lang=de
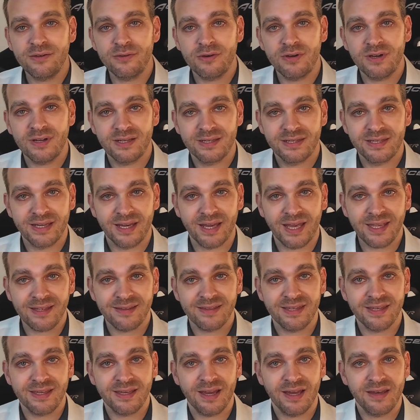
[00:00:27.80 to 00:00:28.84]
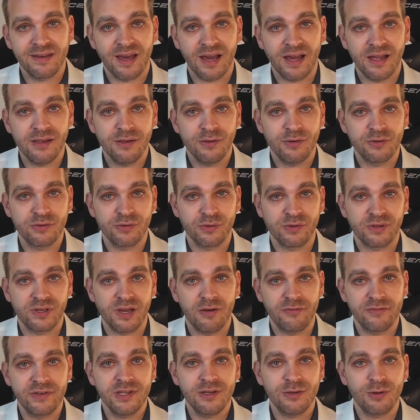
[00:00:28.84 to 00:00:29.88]
doch direkt den Kanal und drücke
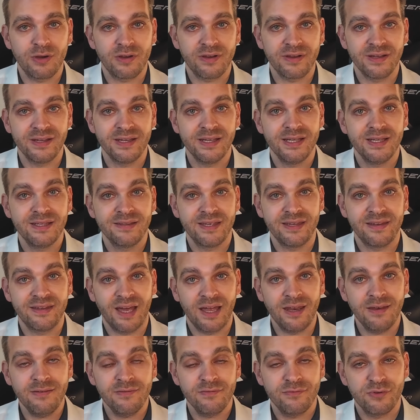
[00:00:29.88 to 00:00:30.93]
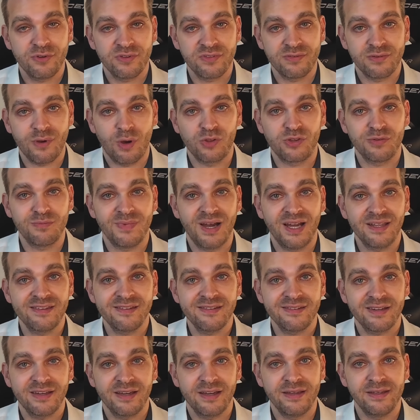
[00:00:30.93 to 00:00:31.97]
auf die Glocke, denn dann wirst du
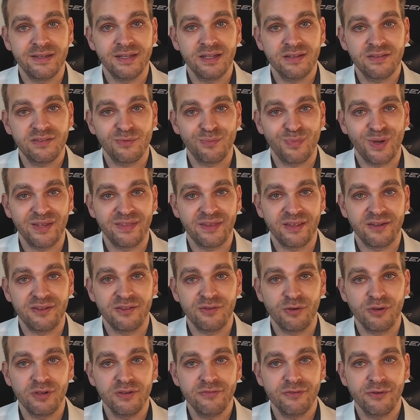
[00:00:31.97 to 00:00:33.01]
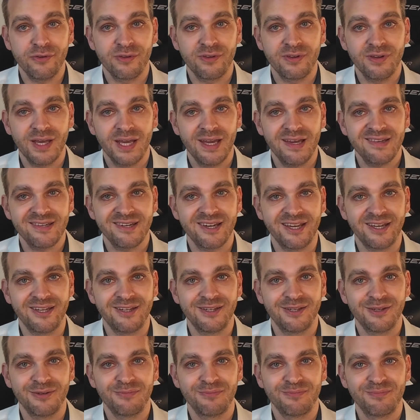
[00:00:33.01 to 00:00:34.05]
automatisch erinnert, sobald eine neue Folge erscheint.